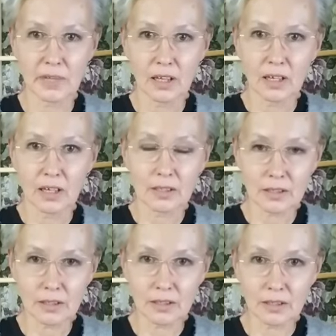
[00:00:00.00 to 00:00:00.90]
И
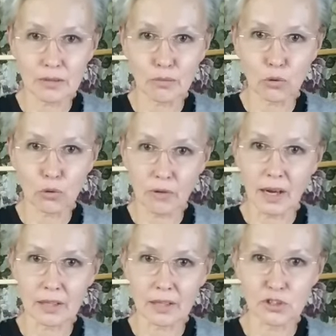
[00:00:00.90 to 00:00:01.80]
буквально
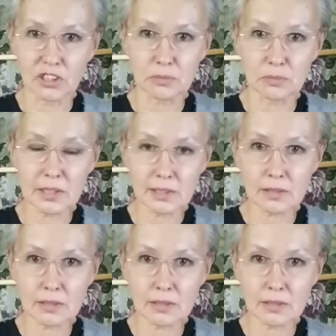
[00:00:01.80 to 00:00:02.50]
через месяц,